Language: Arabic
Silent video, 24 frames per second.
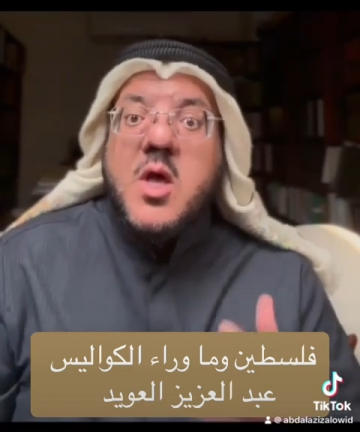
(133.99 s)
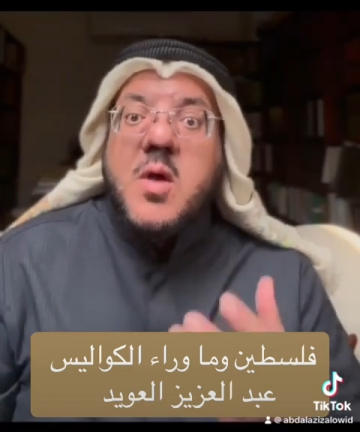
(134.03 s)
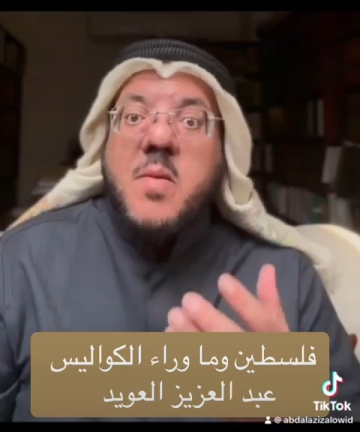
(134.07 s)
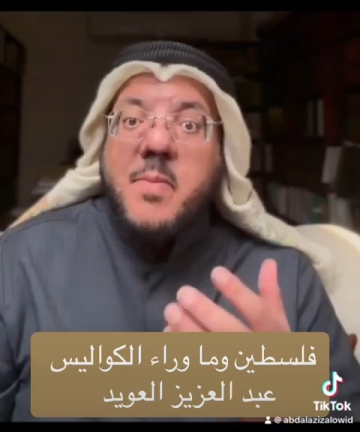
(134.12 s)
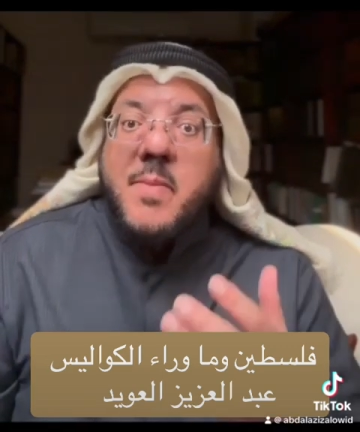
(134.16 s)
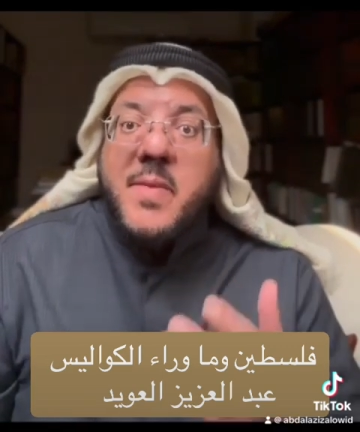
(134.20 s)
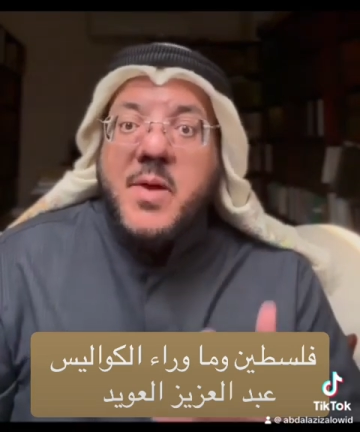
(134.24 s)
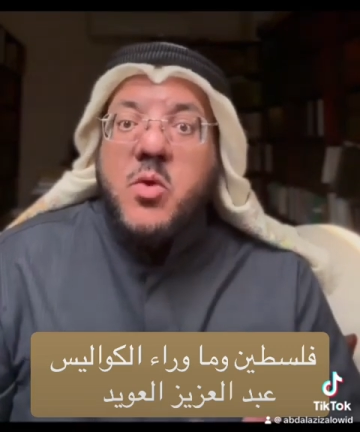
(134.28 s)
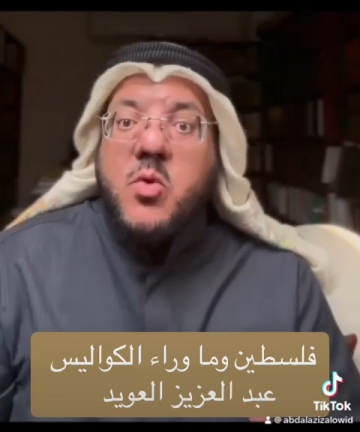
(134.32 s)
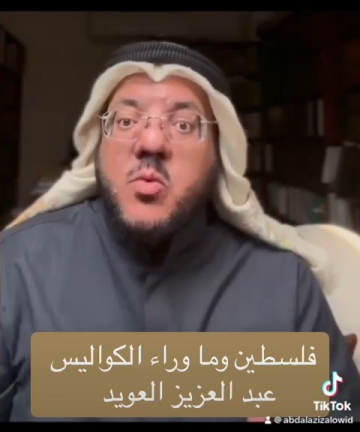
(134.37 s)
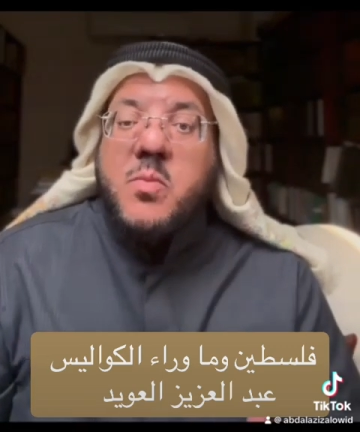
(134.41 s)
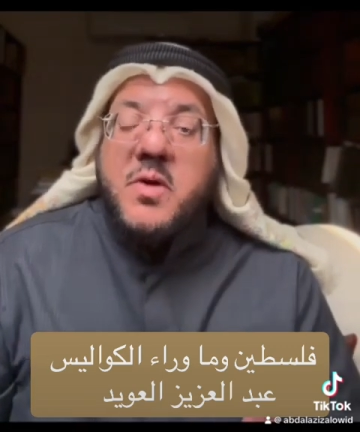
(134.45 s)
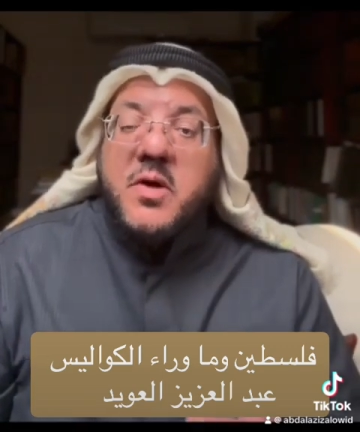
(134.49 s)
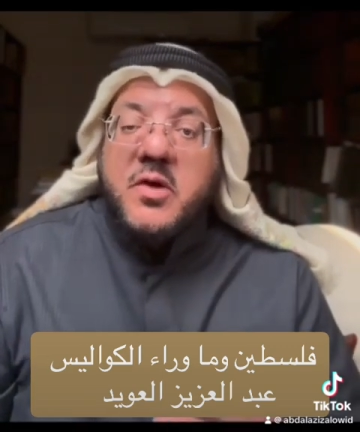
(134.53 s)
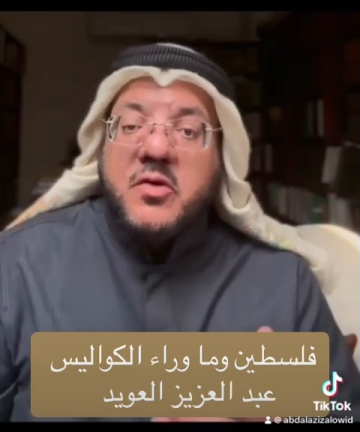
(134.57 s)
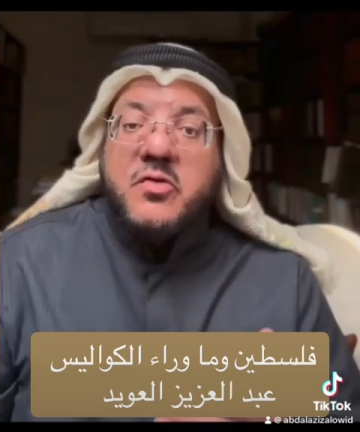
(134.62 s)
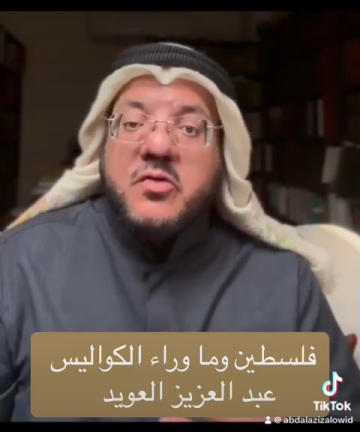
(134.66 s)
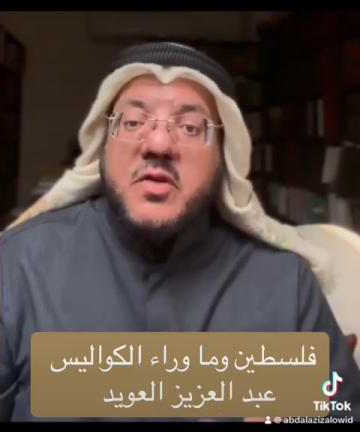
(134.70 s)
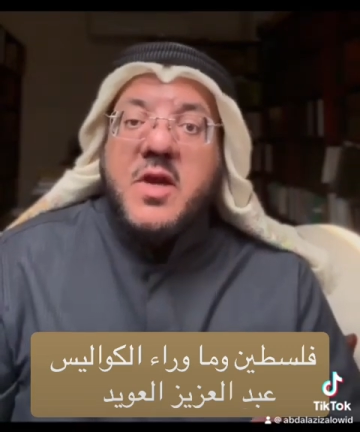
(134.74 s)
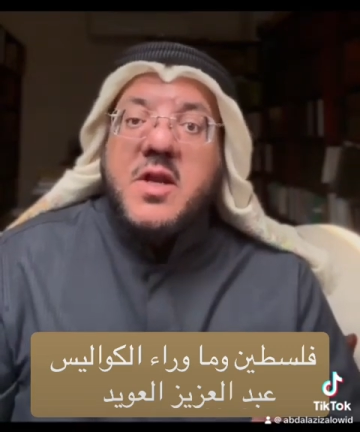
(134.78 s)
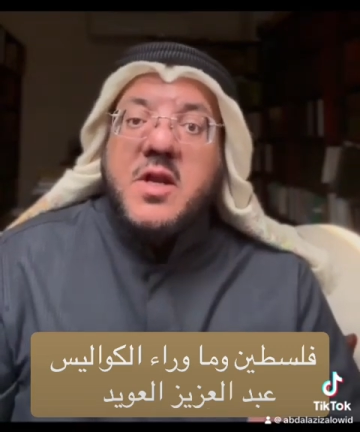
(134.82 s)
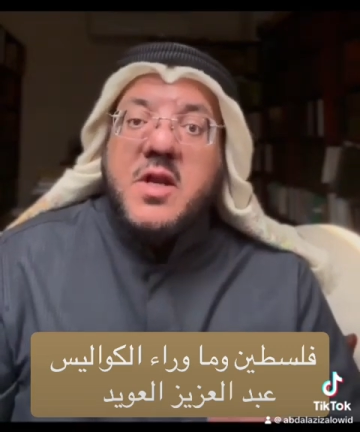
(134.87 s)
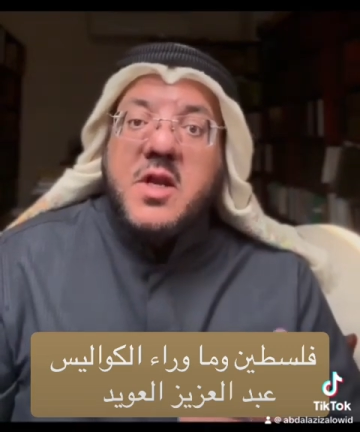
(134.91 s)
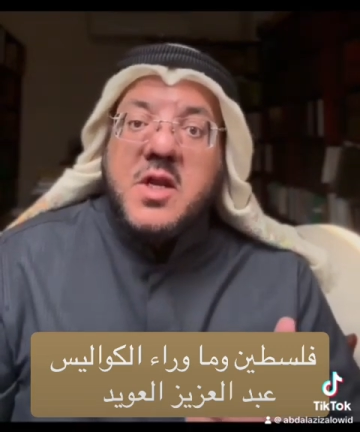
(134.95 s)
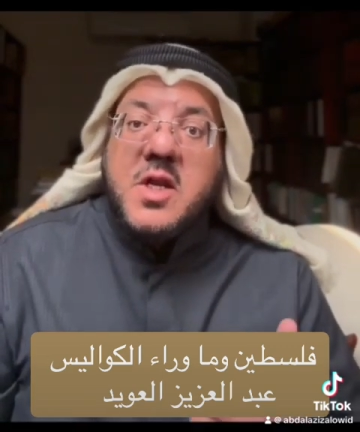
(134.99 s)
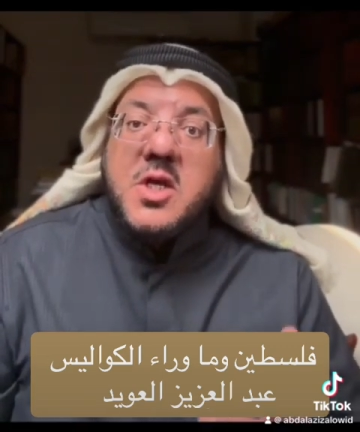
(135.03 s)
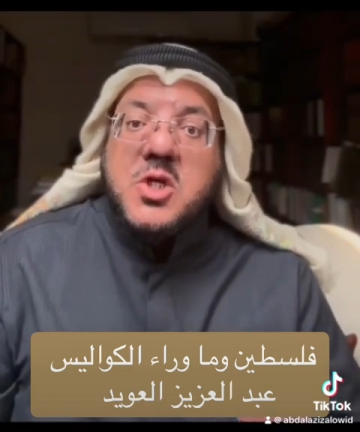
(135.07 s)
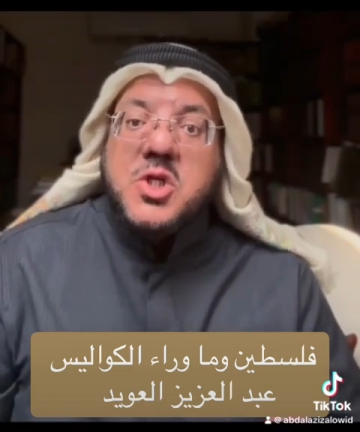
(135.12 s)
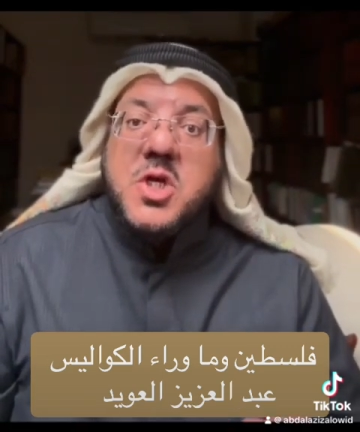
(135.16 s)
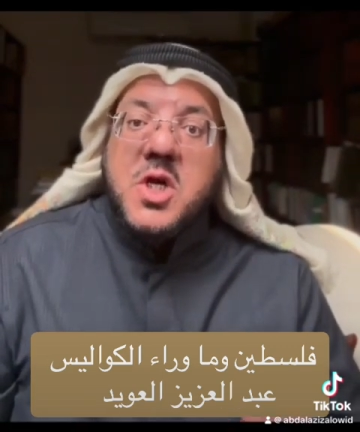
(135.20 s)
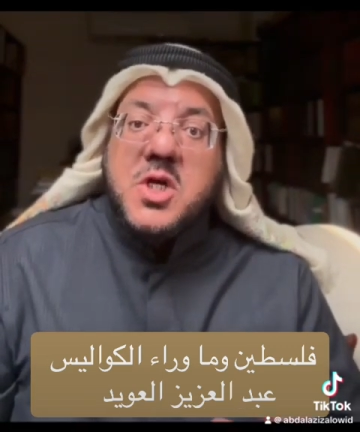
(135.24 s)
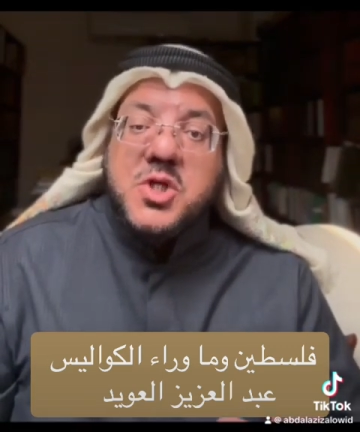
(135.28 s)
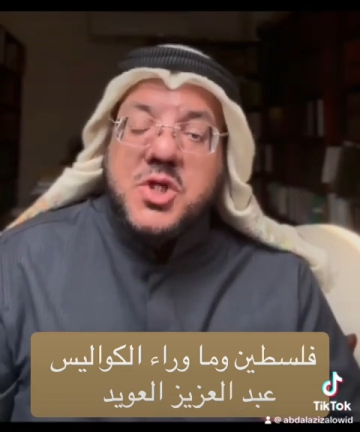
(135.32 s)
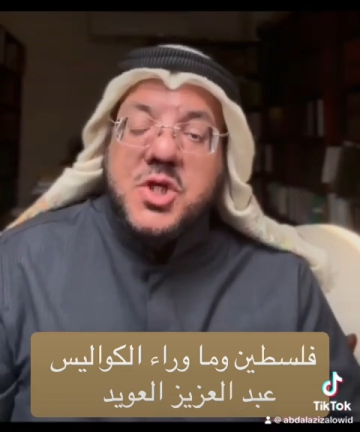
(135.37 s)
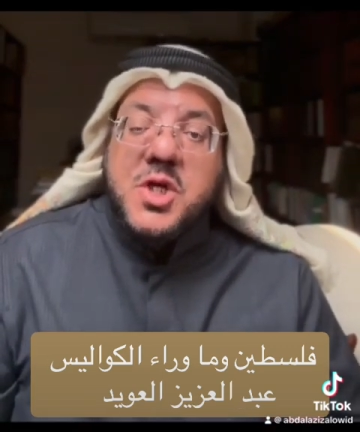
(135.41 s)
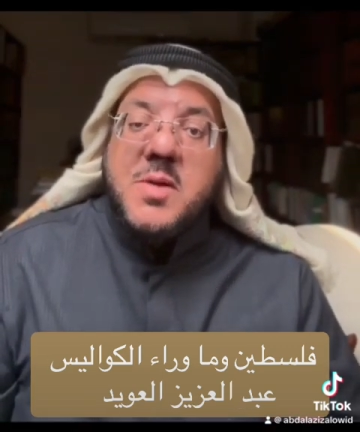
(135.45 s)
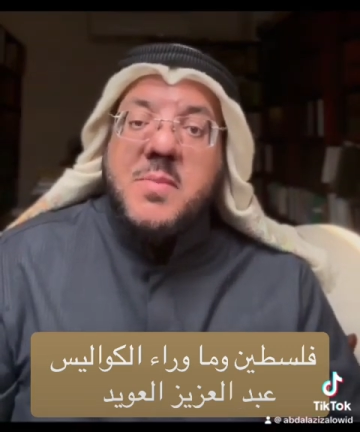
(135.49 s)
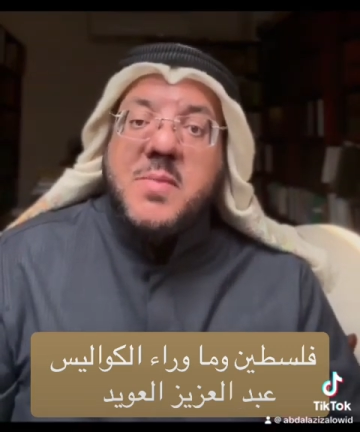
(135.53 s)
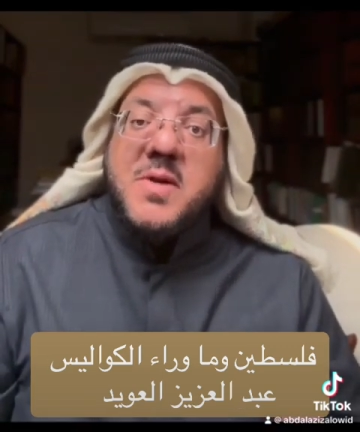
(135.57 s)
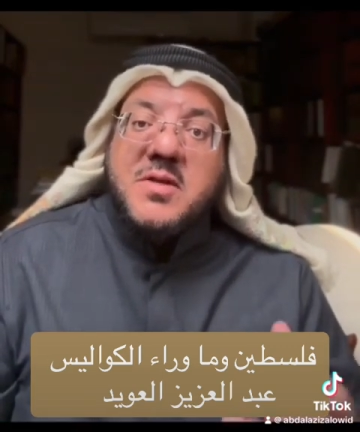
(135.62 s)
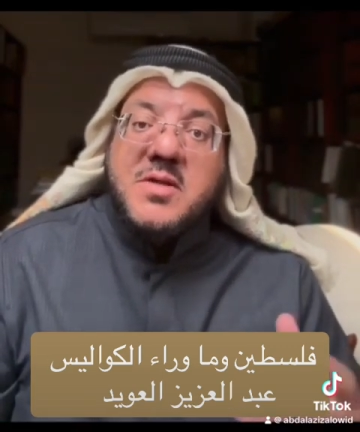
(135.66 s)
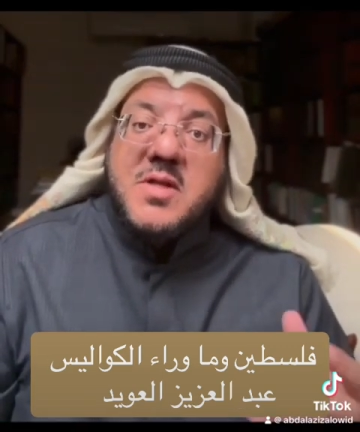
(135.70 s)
منهم حسين النشاشيبي